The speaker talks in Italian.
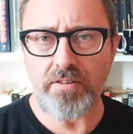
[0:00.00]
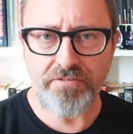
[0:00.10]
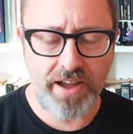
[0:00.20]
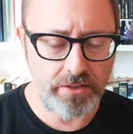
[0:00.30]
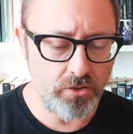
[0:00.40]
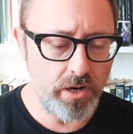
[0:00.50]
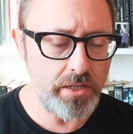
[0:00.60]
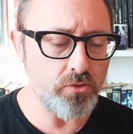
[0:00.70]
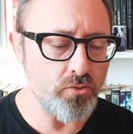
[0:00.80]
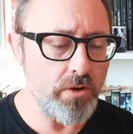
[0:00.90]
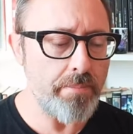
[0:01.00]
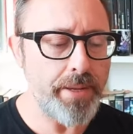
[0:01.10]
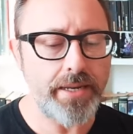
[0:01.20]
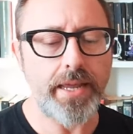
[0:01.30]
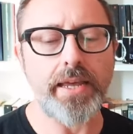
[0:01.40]
affatto la lettura
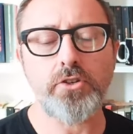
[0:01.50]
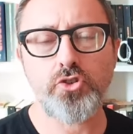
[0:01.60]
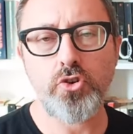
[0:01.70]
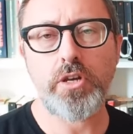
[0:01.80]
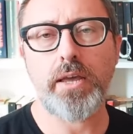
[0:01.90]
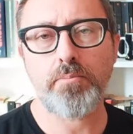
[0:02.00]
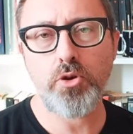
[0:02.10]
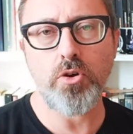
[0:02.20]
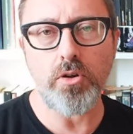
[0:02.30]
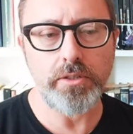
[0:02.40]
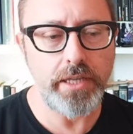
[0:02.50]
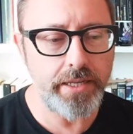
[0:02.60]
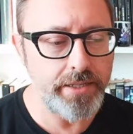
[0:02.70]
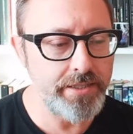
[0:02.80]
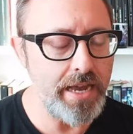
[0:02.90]
perché ciò che più conta è
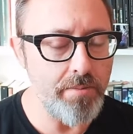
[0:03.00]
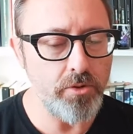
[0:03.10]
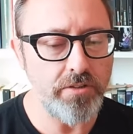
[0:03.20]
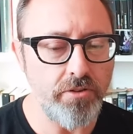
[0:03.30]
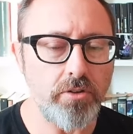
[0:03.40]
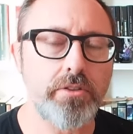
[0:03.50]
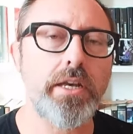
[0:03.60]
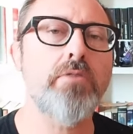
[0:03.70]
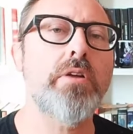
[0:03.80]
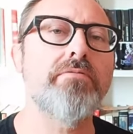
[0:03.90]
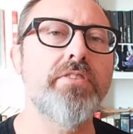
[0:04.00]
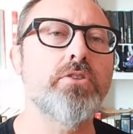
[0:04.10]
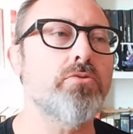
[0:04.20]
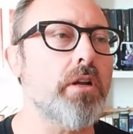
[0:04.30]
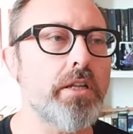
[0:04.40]
che siamo di fronte a
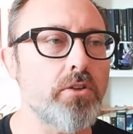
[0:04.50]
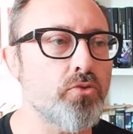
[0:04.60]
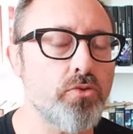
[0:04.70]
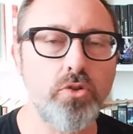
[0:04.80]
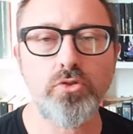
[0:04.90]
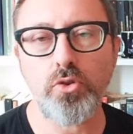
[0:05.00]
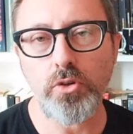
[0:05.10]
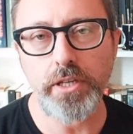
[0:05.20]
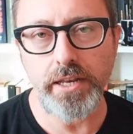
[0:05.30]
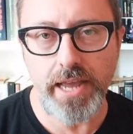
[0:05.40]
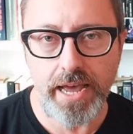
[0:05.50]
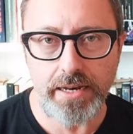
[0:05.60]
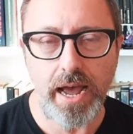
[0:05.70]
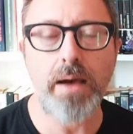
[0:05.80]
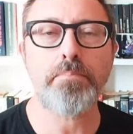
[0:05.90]
un'avventura del tutto
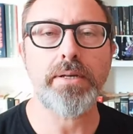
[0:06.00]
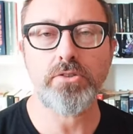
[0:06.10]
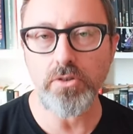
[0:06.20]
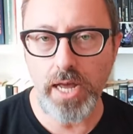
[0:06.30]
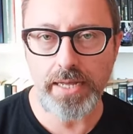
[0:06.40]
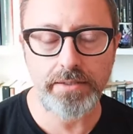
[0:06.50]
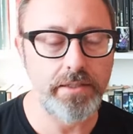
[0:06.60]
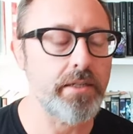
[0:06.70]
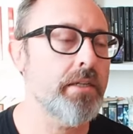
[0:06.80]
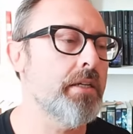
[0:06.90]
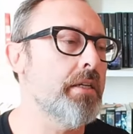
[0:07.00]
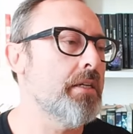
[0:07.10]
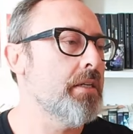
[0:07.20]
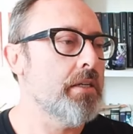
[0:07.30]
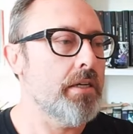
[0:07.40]
tolkieniana, appassionante,
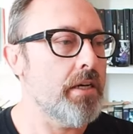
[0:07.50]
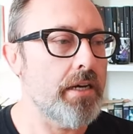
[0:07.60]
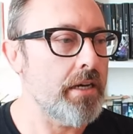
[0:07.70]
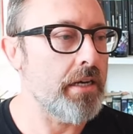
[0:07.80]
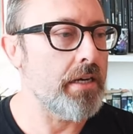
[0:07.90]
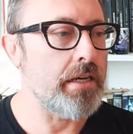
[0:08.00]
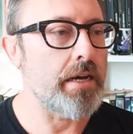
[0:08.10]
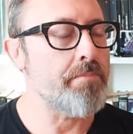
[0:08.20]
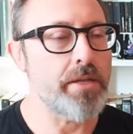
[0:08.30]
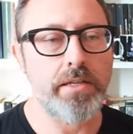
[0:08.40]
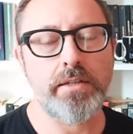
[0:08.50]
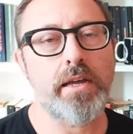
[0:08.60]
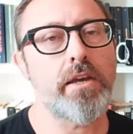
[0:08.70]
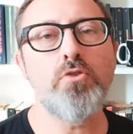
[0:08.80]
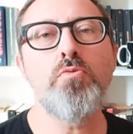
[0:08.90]
eh,
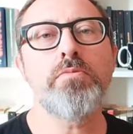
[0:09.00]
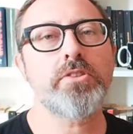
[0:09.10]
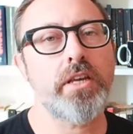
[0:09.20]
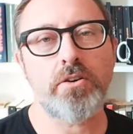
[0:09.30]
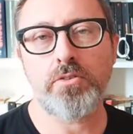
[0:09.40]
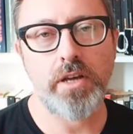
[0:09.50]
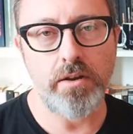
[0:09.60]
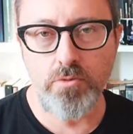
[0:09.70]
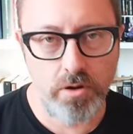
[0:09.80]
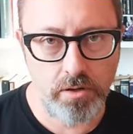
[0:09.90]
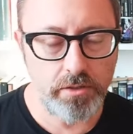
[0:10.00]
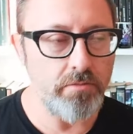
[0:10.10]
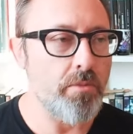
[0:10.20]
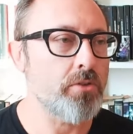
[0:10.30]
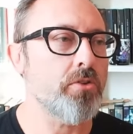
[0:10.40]
ambientata in un secondary world,
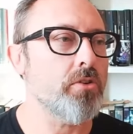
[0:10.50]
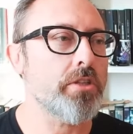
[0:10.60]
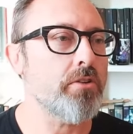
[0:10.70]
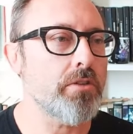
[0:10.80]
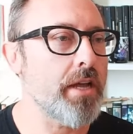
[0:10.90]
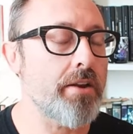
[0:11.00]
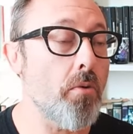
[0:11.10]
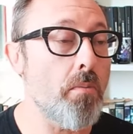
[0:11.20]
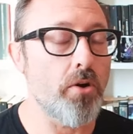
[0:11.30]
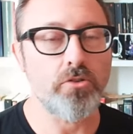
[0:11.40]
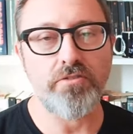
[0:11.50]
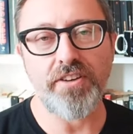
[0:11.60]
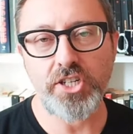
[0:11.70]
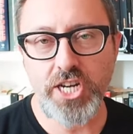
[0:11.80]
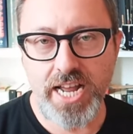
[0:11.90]
un mondo secondario molto
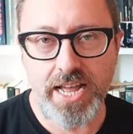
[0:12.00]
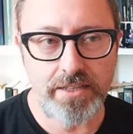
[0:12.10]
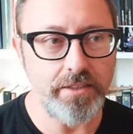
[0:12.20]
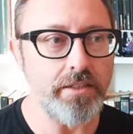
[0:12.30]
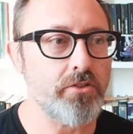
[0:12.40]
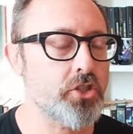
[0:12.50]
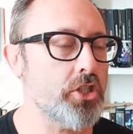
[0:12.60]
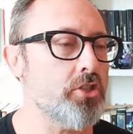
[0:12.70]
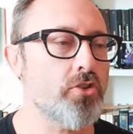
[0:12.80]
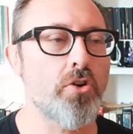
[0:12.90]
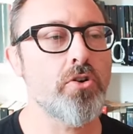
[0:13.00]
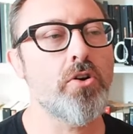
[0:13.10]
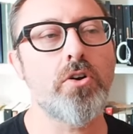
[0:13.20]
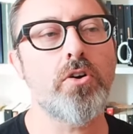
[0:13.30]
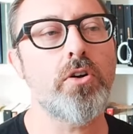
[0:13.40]
affascinante, ci
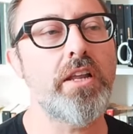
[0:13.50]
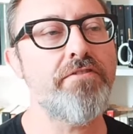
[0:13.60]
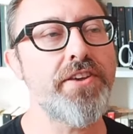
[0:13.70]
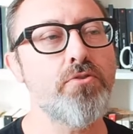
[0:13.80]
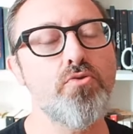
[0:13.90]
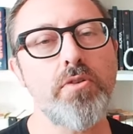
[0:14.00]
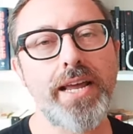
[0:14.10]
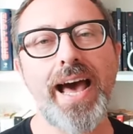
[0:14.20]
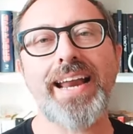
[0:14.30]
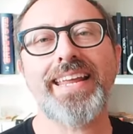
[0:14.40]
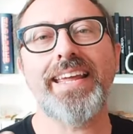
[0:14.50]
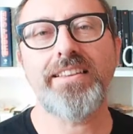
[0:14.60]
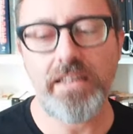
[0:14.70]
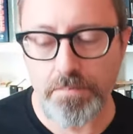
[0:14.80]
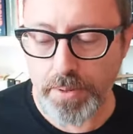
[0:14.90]
sono le figure
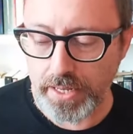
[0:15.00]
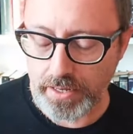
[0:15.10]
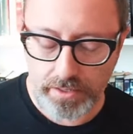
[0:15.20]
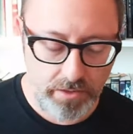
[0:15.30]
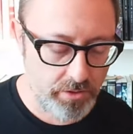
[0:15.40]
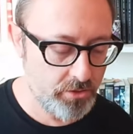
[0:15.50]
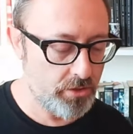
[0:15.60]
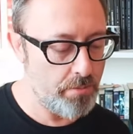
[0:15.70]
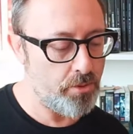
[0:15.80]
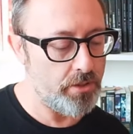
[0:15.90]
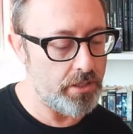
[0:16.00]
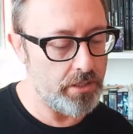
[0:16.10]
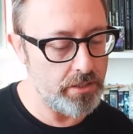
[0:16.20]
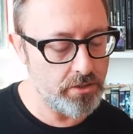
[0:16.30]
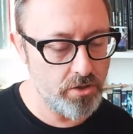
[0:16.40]
archetipiche di questo tipo di,
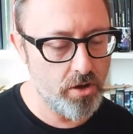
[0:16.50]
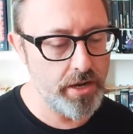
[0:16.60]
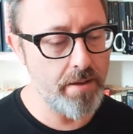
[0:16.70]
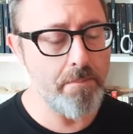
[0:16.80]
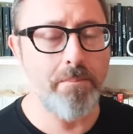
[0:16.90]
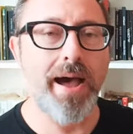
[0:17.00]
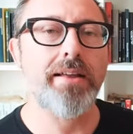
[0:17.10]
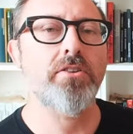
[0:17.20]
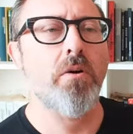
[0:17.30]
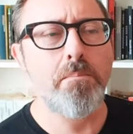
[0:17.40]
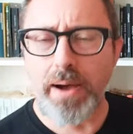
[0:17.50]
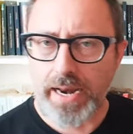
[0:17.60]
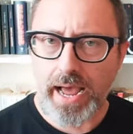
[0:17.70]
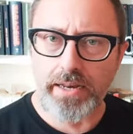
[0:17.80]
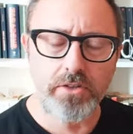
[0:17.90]
di storia, ma non
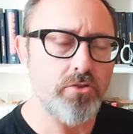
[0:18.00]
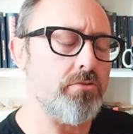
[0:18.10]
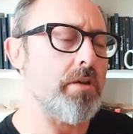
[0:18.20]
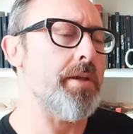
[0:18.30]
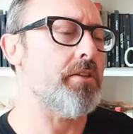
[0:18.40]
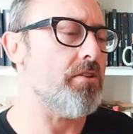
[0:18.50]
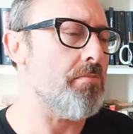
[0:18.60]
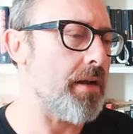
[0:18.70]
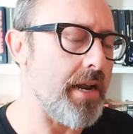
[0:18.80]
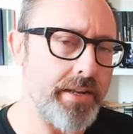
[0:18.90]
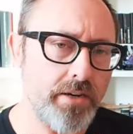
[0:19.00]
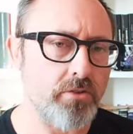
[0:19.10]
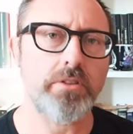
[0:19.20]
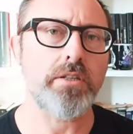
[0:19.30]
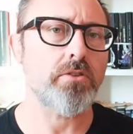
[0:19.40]
banali, assolutamente non banali,
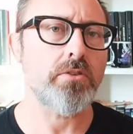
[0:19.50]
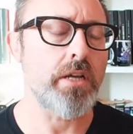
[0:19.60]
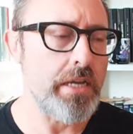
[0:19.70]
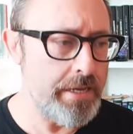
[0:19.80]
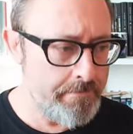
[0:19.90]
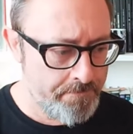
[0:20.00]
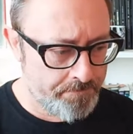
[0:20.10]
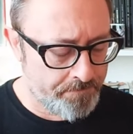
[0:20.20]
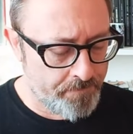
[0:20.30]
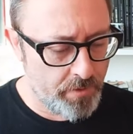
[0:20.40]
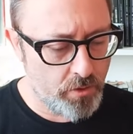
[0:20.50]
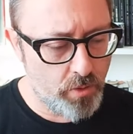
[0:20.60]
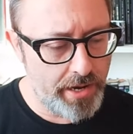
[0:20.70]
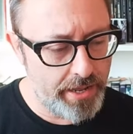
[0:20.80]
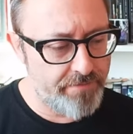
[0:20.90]
raccontate con
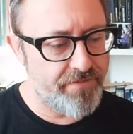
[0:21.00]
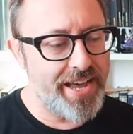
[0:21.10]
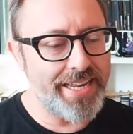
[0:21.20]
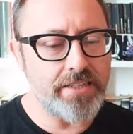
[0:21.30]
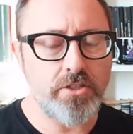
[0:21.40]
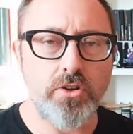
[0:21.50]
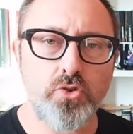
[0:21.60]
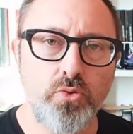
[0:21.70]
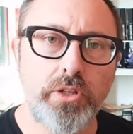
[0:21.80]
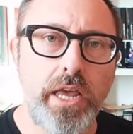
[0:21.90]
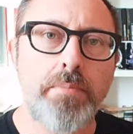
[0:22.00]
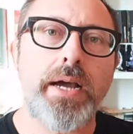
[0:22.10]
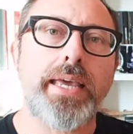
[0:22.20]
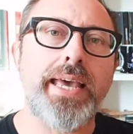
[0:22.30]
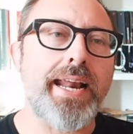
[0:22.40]
quelle variazioni sul
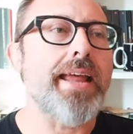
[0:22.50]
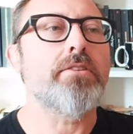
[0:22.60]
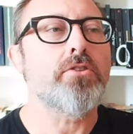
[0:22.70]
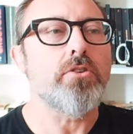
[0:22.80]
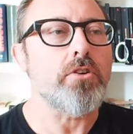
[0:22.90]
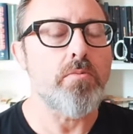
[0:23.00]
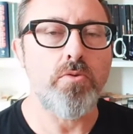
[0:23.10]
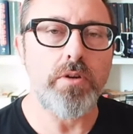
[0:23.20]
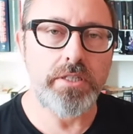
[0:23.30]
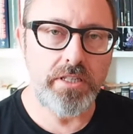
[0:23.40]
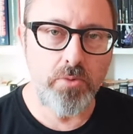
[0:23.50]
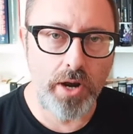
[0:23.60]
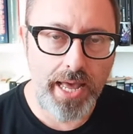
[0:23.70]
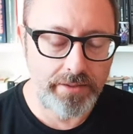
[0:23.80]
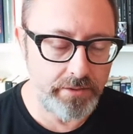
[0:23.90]
tema che rendono comunque
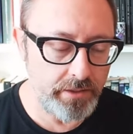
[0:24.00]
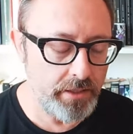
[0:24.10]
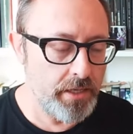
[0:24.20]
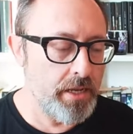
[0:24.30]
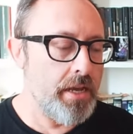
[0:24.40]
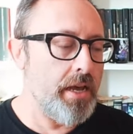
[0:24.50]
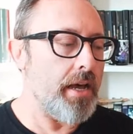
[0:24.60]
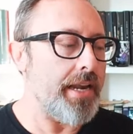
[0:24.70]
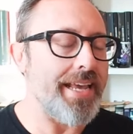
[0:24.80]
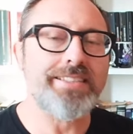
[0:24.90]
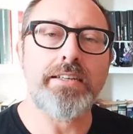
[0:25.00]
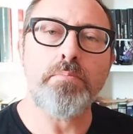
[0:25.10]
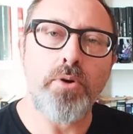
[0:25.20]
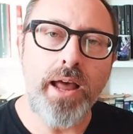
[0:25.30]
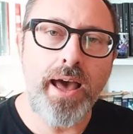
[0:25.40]
stimolante
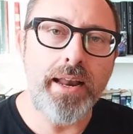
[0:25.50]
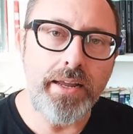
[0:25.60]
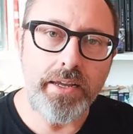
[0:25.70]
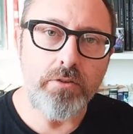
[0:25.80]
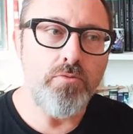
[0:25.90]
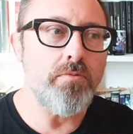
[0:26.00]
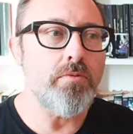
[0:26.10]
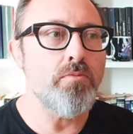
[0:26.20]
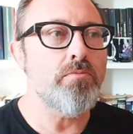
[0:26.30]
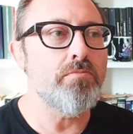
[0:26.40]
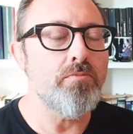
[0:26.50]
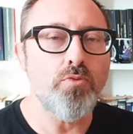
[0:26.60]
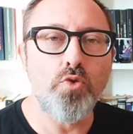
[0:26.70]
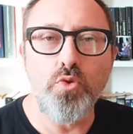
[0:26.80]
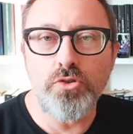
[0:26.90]
riassaporare un, un,
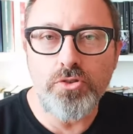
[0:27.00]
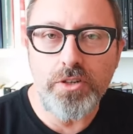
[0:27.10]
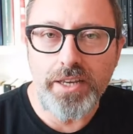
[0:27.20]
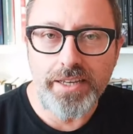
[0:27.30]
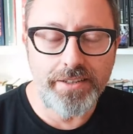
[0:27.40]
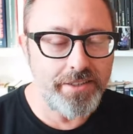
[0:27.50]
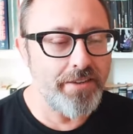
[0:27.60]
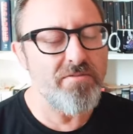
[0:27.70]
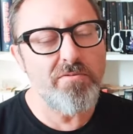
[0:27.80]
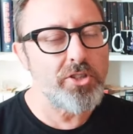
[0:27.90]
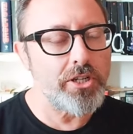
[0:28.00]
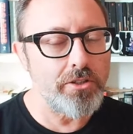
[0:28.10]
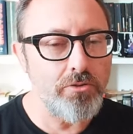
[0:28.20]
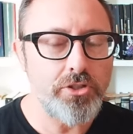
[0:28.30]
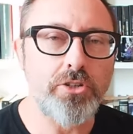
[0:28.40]
un gusto che, che un cer-
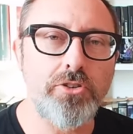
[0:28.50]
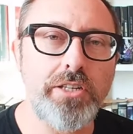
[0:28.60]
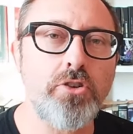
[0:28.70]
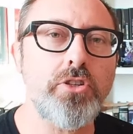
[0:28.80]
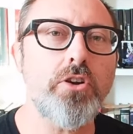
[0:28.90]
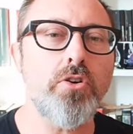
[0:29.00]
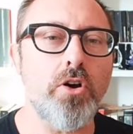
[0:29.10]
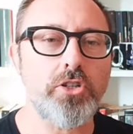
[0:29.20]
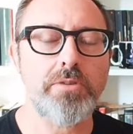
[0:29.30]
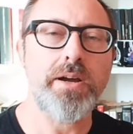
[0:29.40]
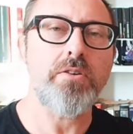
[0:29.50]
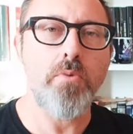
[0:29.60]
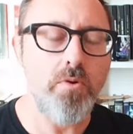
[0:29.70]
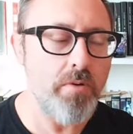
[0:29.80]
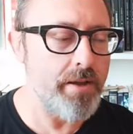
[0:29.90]
in un certo senso si conosce, ma
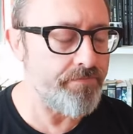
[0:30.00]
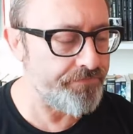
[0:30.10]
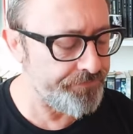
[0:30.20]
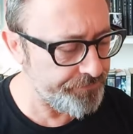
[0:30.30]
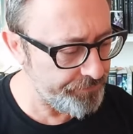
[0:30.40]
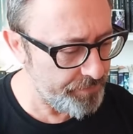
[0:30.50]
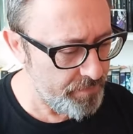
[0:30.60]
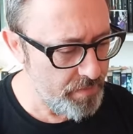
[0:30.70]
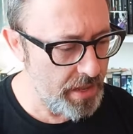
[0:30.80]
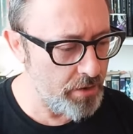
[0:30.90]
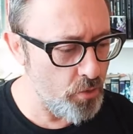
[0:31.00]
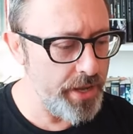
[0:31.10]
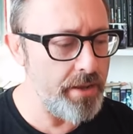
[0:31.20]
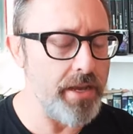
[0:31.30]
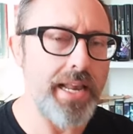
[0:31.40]
comunque
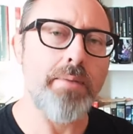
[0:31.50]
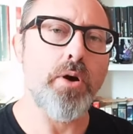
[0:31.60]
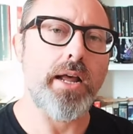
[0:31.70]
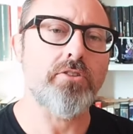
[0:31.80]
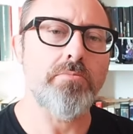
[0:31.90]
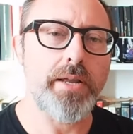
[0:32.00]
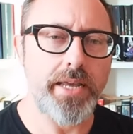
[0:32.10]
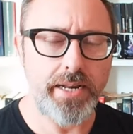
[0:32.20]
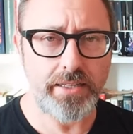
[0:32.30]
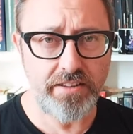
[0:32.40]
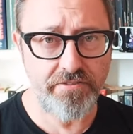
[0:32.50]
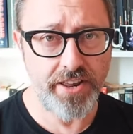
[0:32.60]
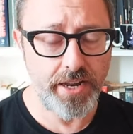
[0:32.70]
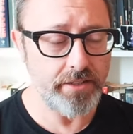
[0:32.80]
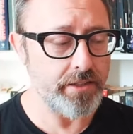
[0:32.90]
qui elaborato in maniera
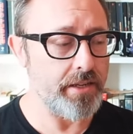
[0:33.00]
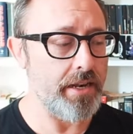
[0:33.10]
differente.